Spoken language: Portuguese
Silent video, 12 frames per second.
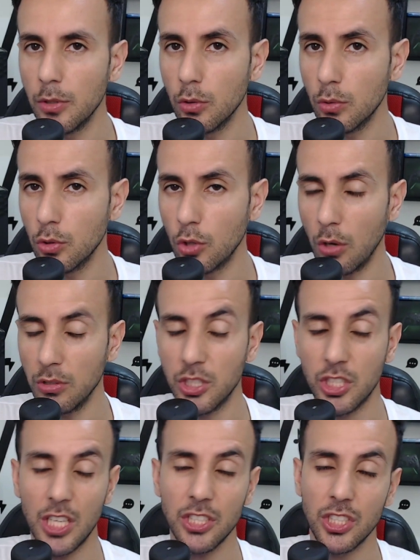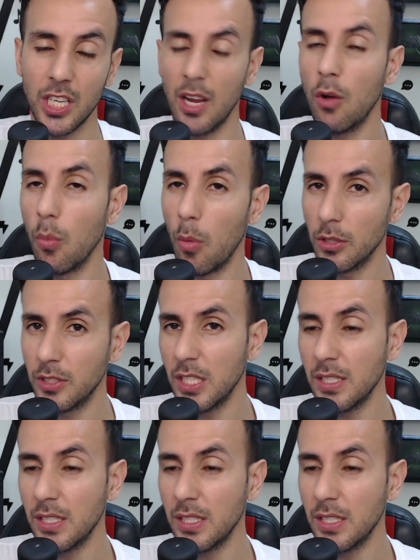de outros jogos que já chega com Moto